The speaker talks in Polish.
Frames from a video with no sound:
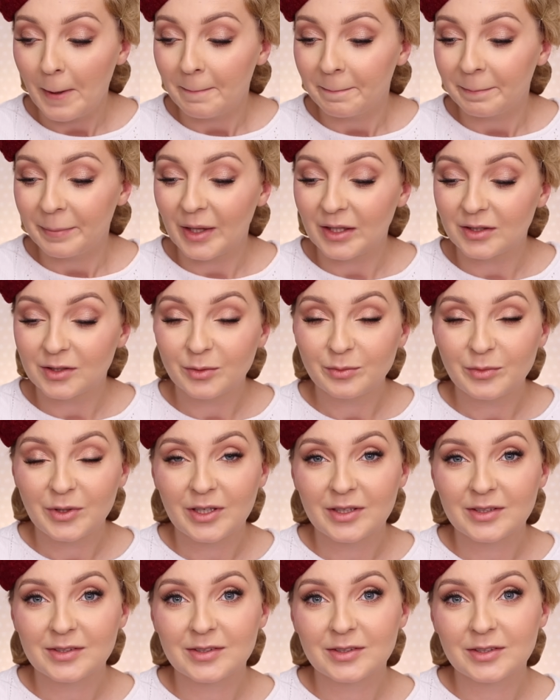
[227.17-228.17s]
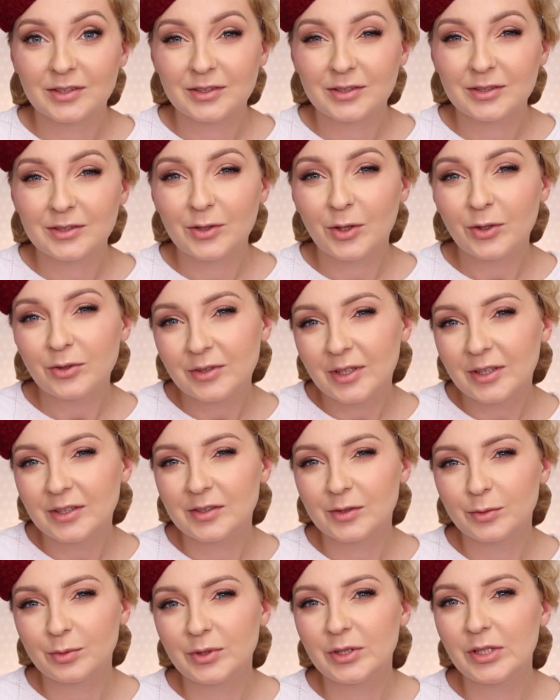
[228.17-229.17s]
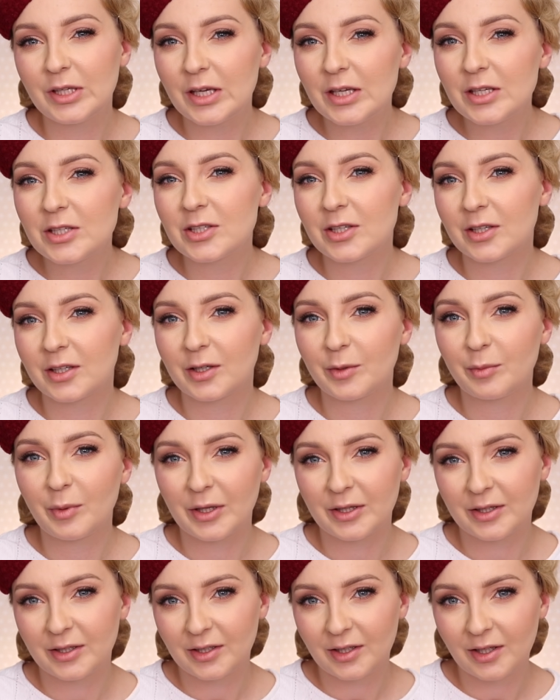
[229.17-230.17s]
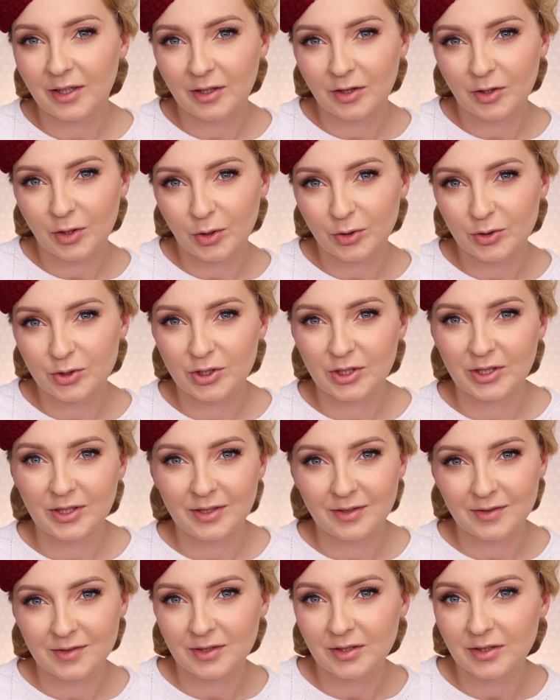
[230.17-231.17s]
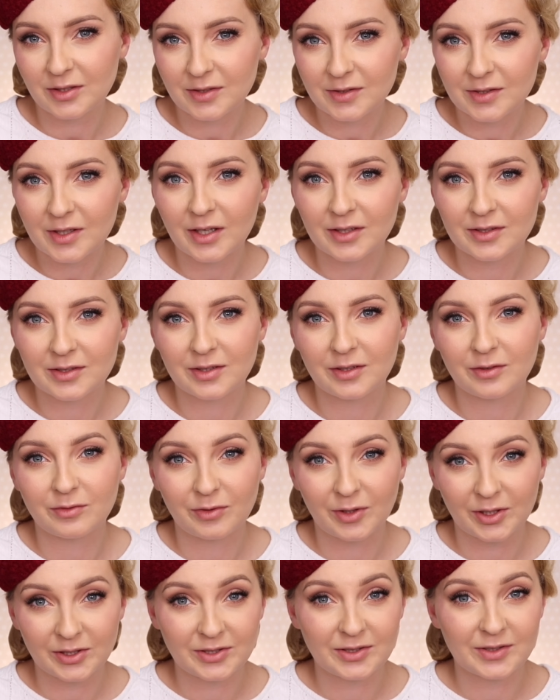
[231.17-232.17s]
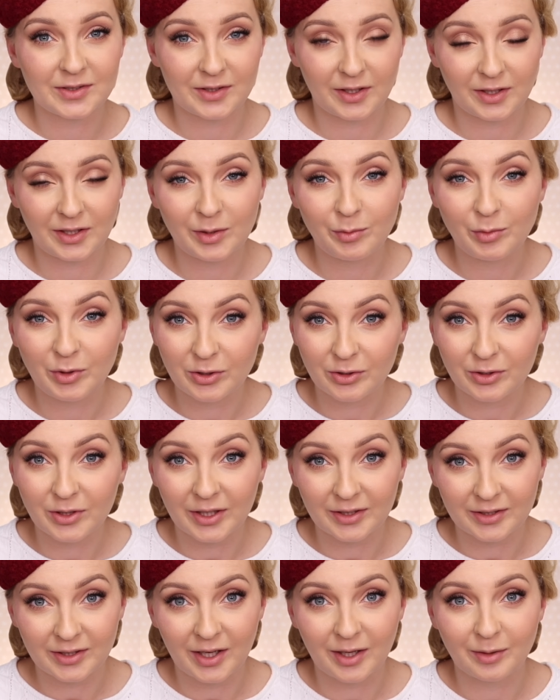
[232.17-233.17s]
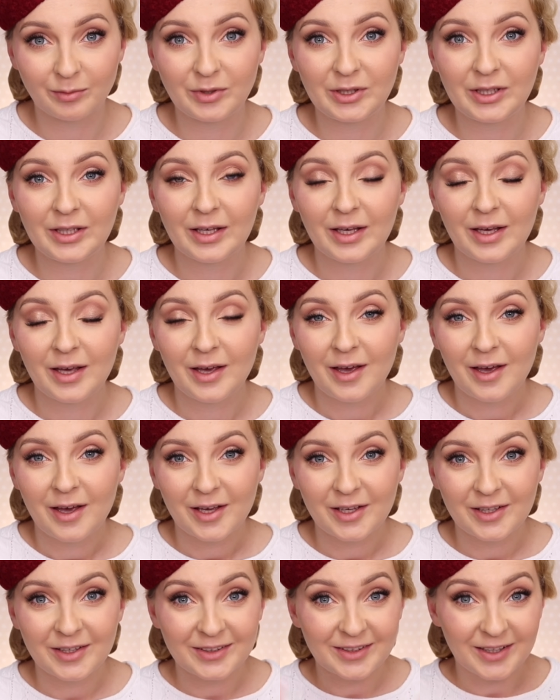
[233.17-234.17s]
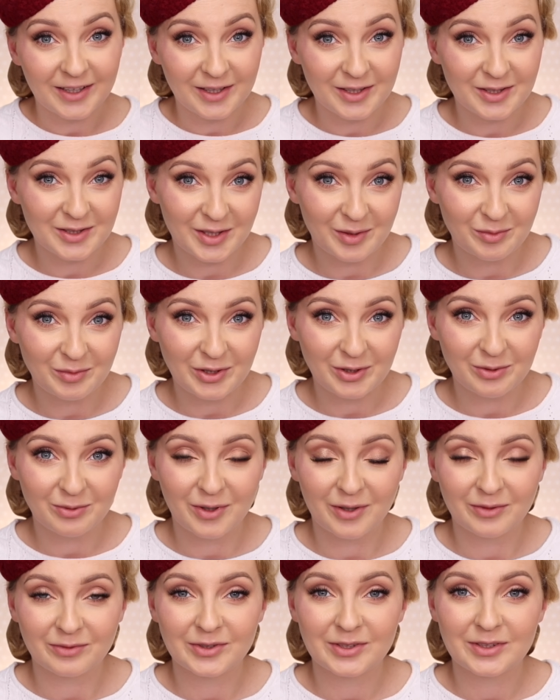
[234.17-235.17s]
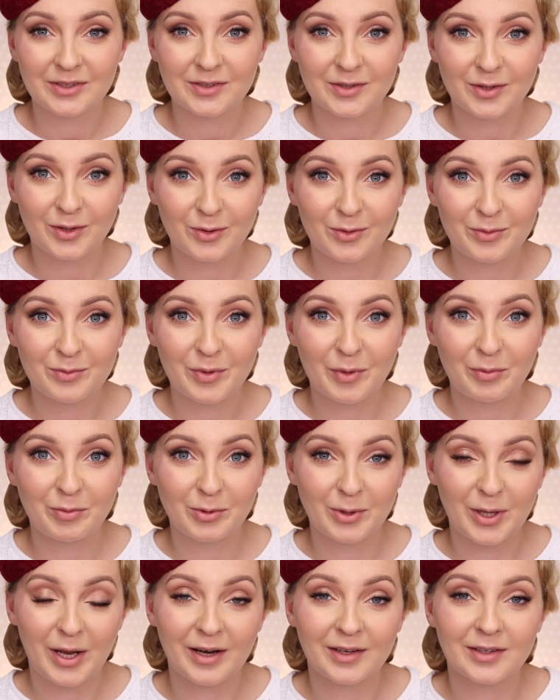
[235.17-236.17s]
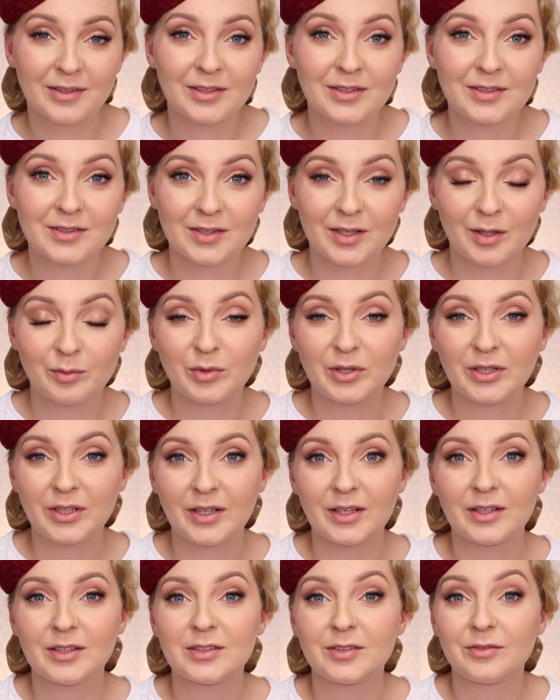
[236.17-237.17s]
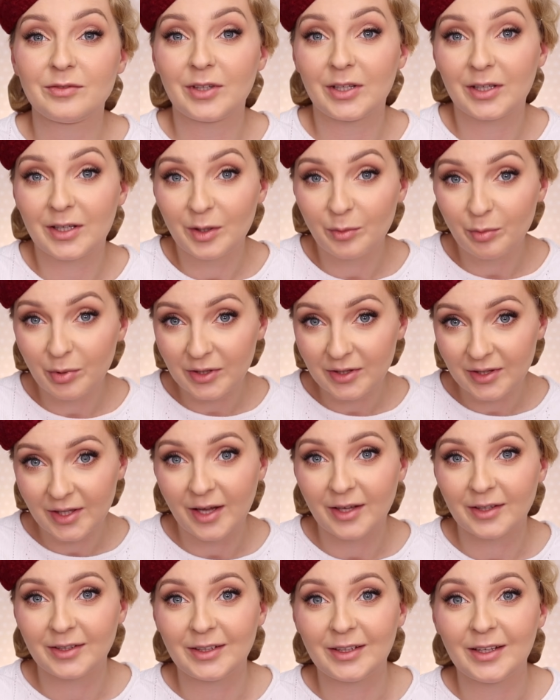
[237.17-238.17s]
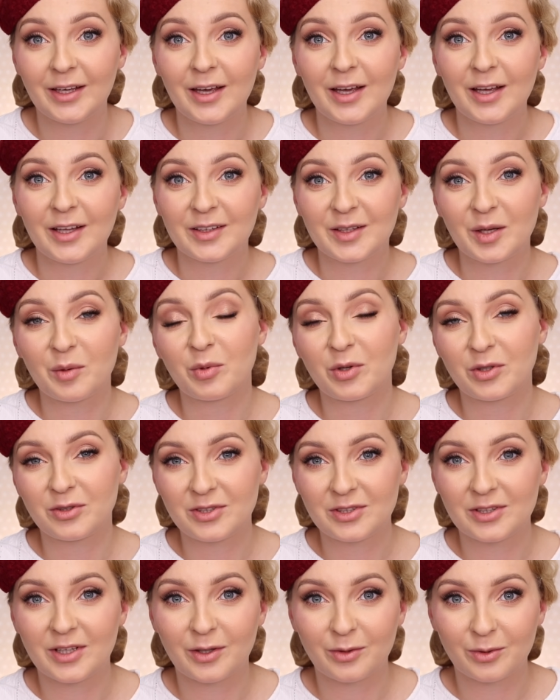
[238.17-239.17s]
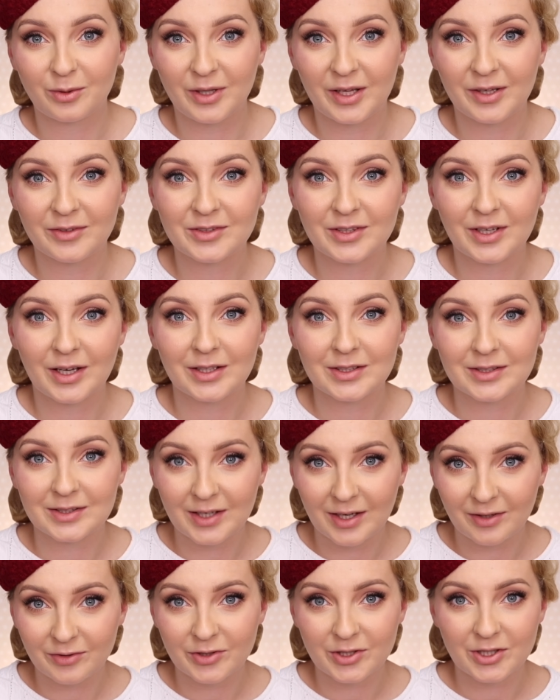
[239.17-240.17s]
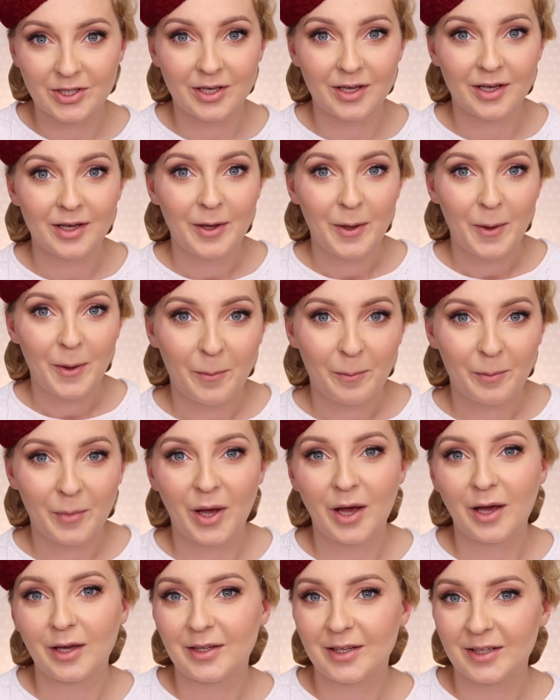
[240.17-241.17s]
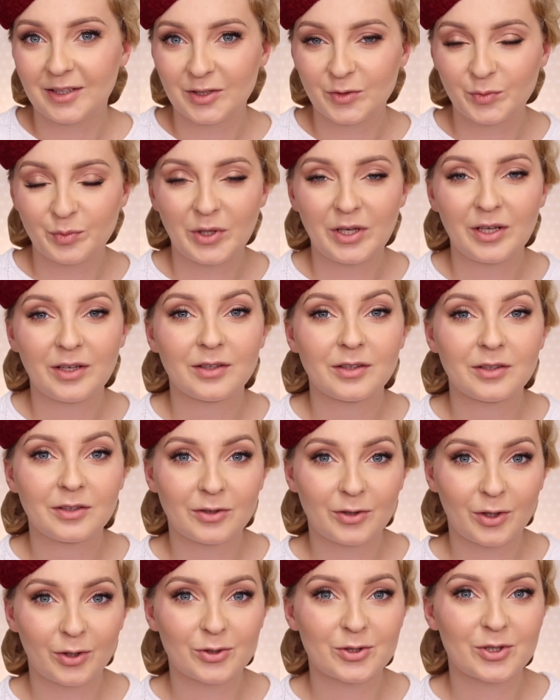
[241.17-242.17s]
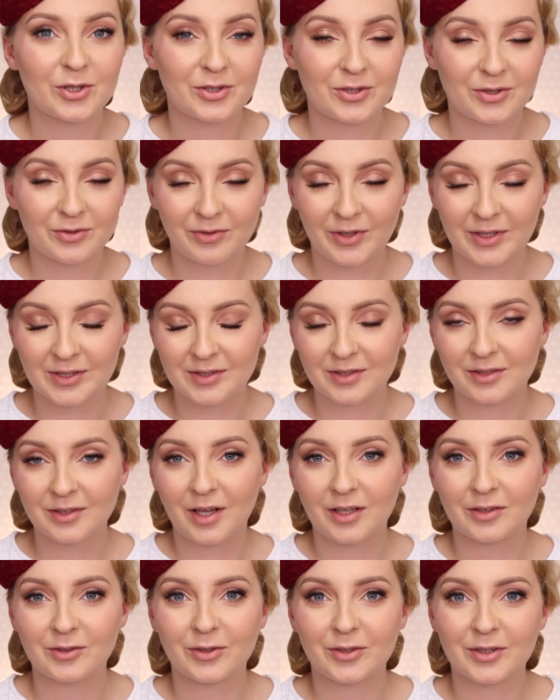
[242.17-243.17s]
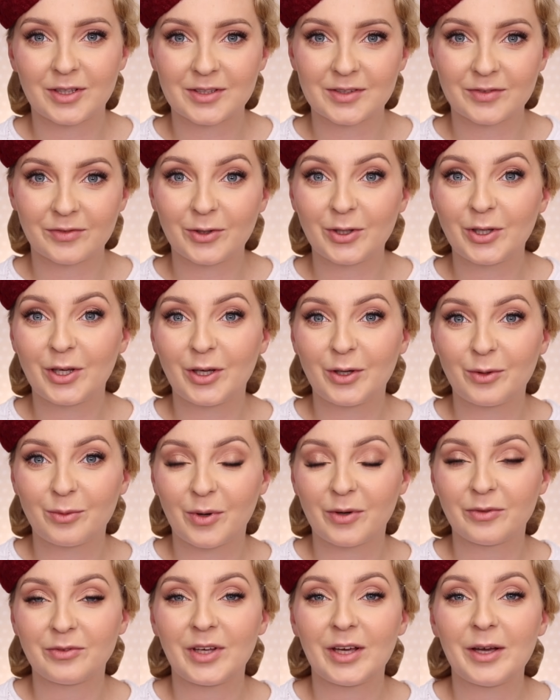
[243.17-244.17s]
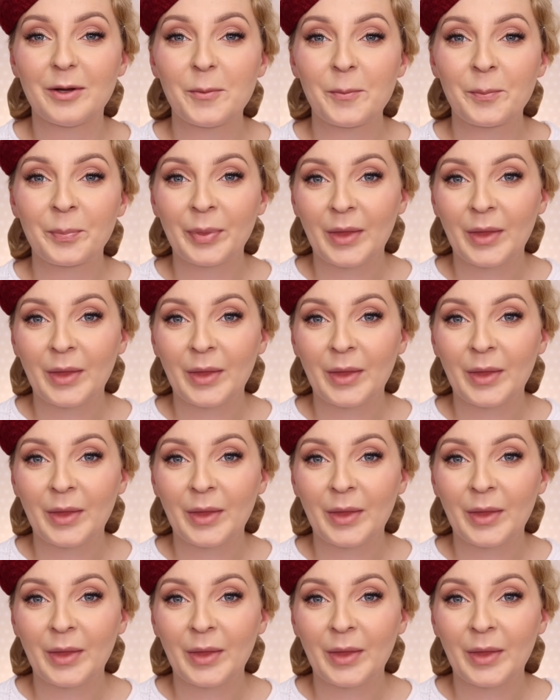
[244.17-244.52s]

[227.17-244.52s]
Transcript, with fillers: Natomiast y, no, najsłynniejsze chyba takie toczki i stylizacje właśnie z takimi dodatkami, e, nakryciami głowy są popularne popularne i znamy je z Wielkiej Brytanii. Tam rodzina królewska zawsze ma jakiś piękny toczek czy fascynator na swojej głowie.